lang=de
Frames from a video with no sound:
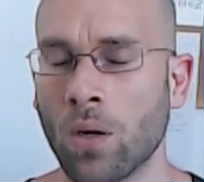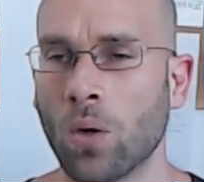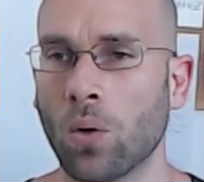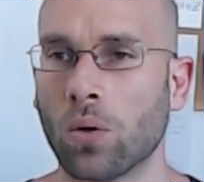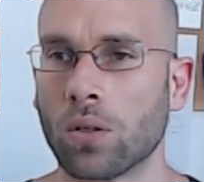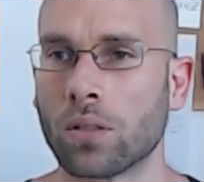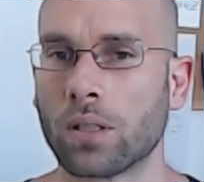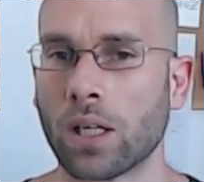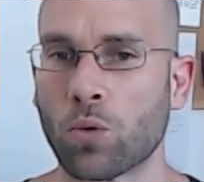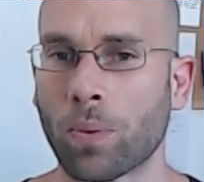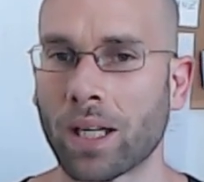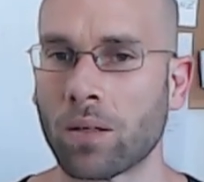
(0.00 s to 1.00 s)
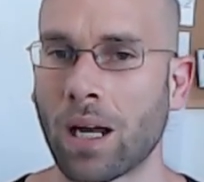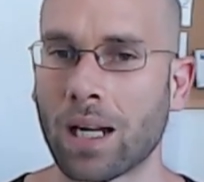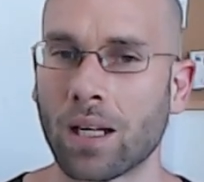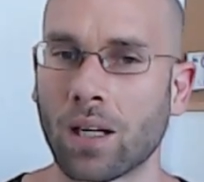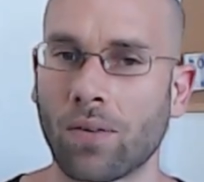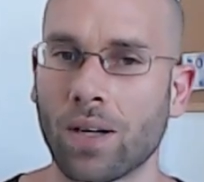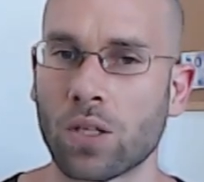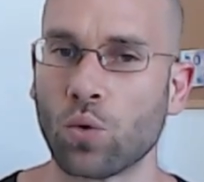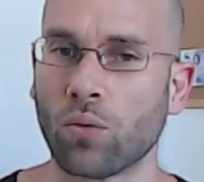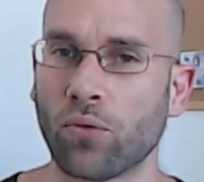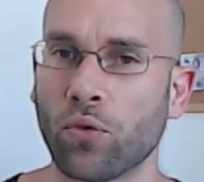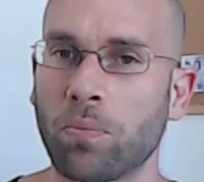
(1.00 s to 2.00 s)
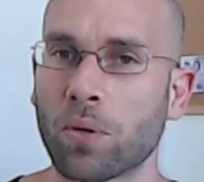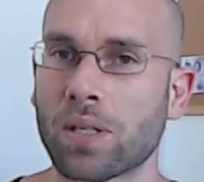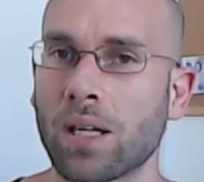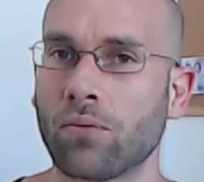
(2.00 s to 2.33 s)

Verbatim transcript: Und entsprechend hat er quasi nur 5%